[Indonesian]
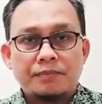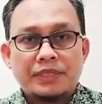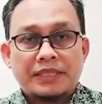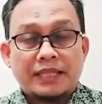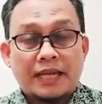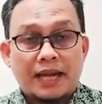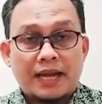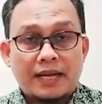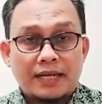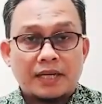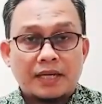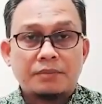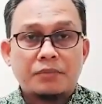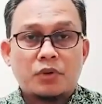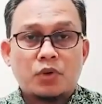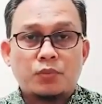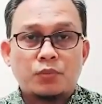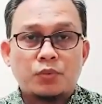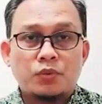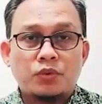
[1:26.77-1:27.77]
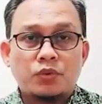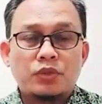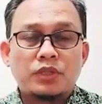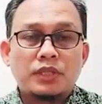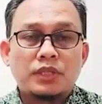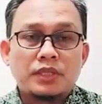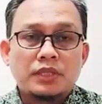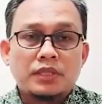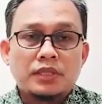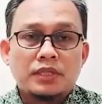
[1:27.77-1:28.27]
tahanan maupun
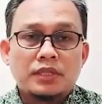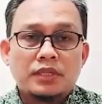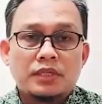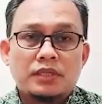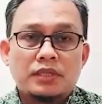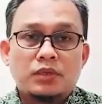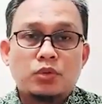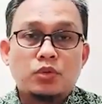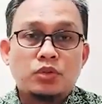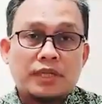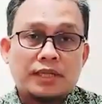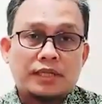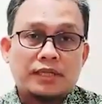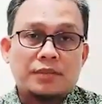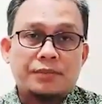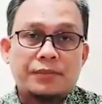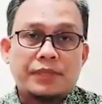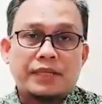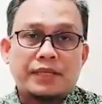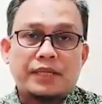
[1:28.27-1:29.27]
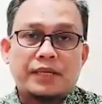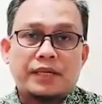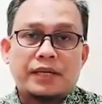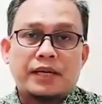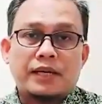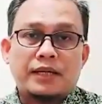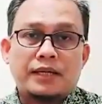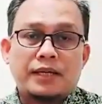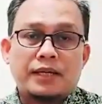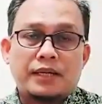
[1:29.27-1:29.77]
uh, rutan KPK
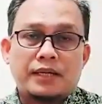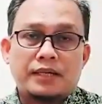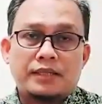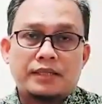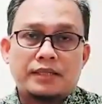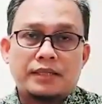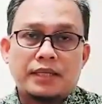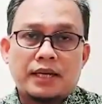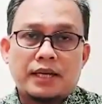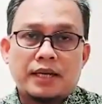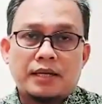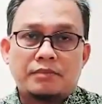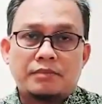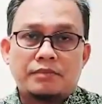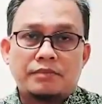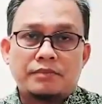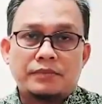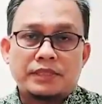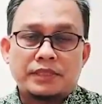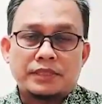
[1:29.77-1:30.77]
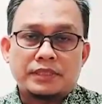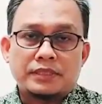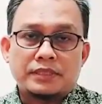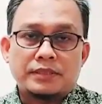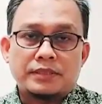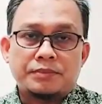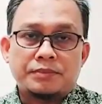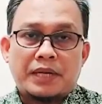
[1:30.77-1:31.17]
agar di dalam uh,